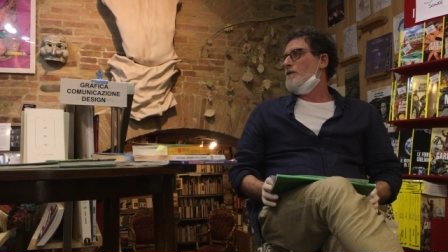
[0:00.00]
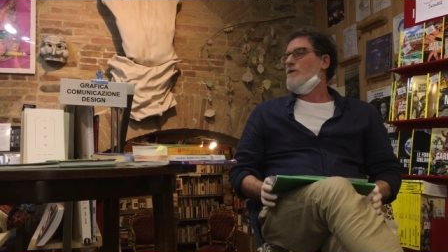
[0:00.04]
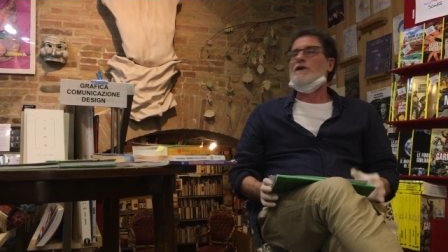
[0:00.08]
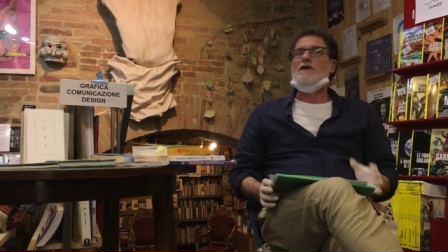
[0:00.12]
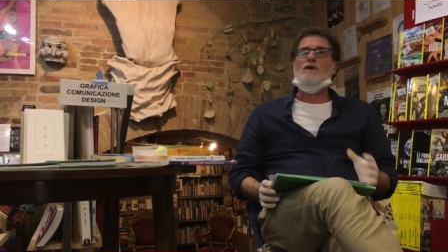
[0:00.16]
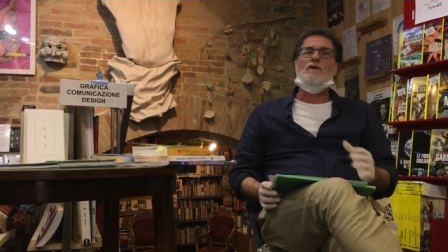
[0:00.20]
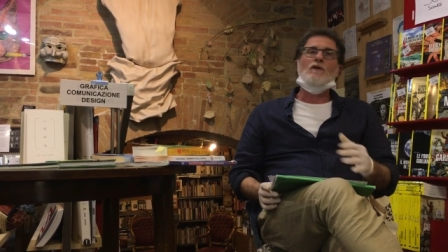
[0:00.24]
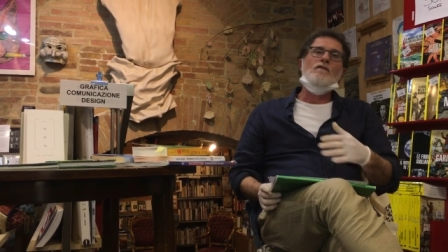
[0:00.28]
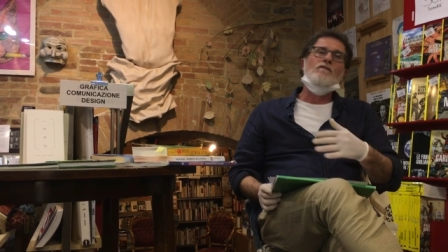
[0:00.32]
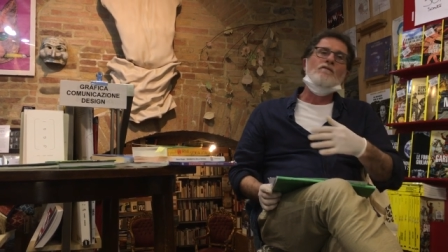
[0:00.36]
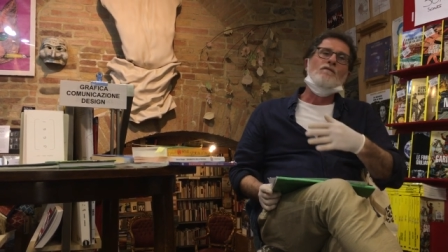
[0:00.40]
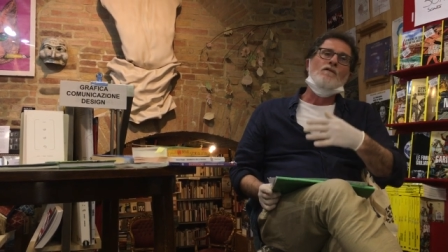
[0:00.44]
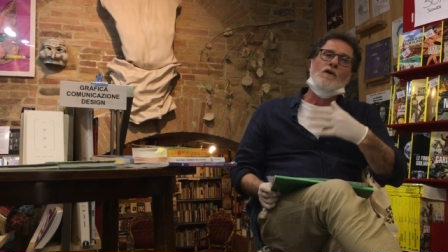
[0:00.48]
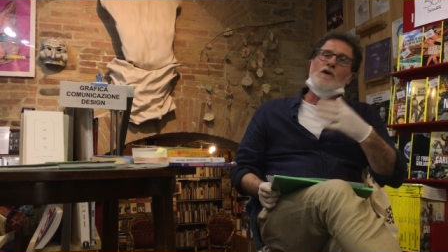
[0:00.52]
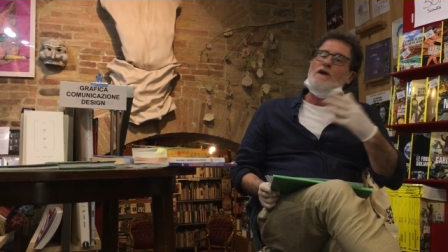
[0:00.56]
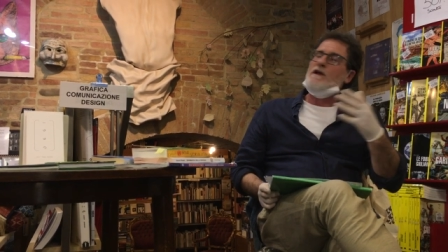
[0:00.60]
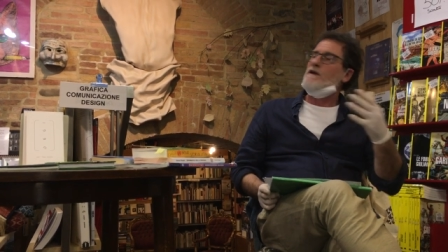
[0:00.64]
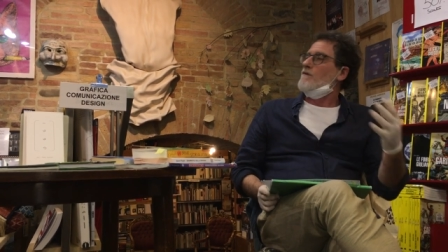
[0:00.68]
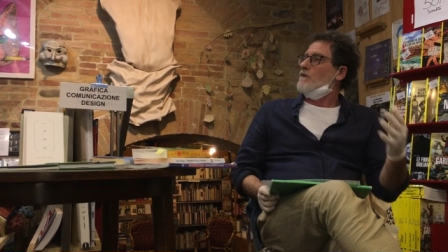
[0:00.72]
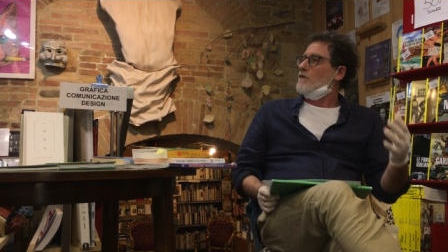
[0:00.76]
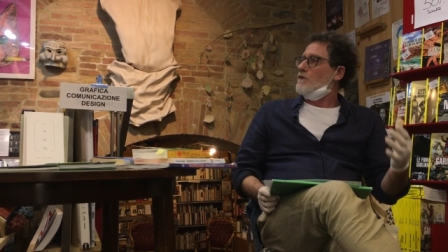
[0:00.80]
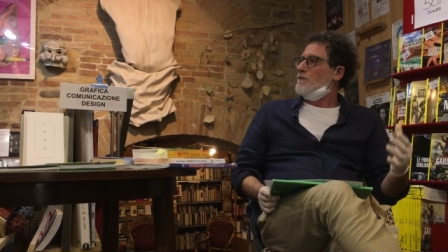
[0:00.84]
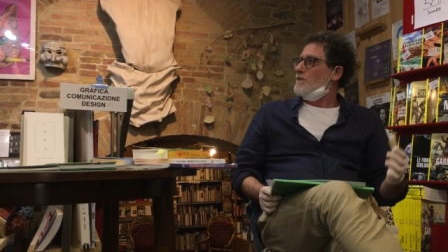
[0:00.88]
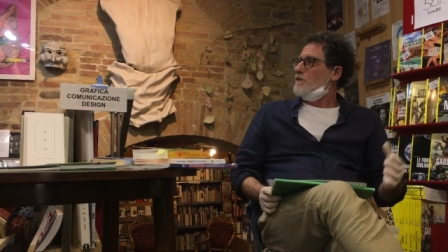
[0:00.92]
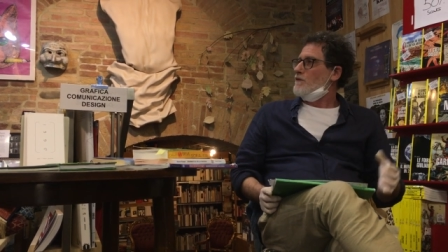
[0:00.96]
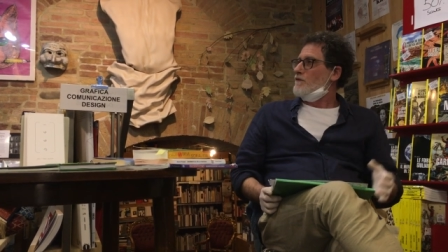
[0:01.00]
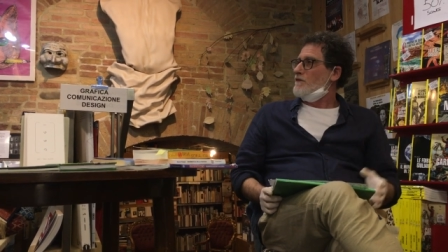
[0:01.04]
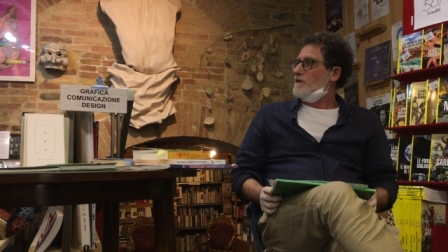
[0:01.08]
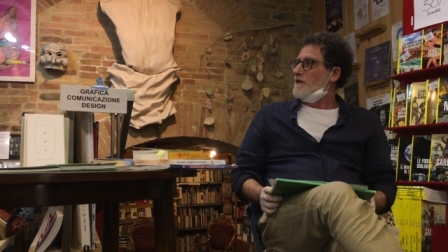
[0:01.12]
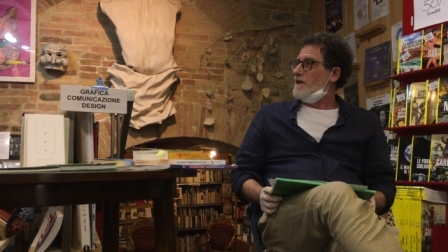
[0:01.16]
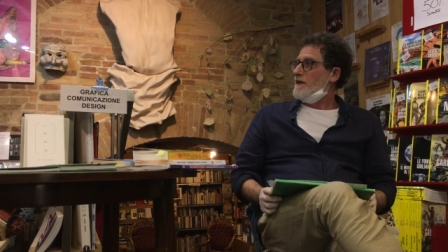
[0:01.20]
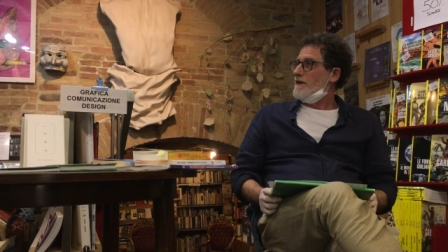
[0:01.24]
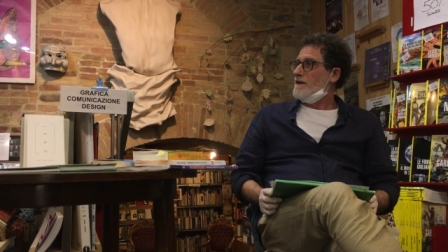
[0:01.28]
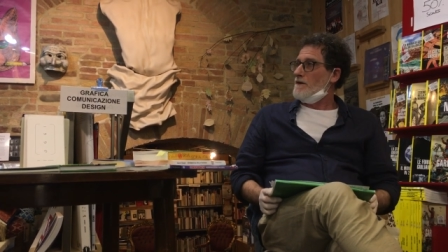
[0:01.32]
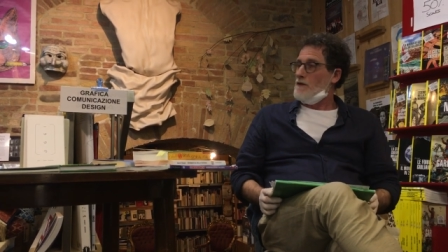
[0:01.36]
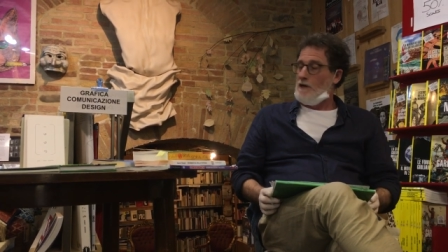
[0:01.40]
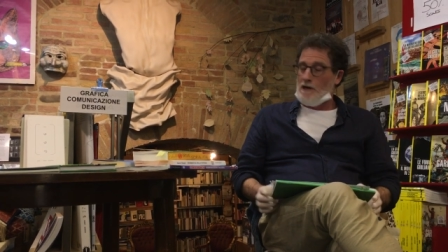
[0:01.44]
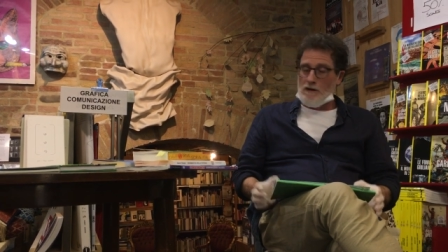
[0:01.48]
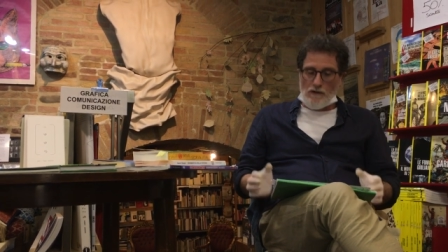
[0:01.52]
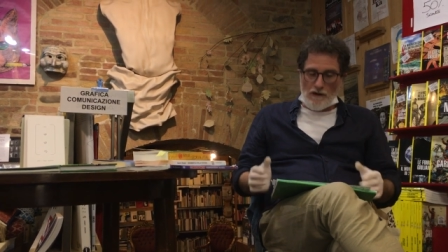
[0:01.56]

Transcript: quindi non volevano più vederlo.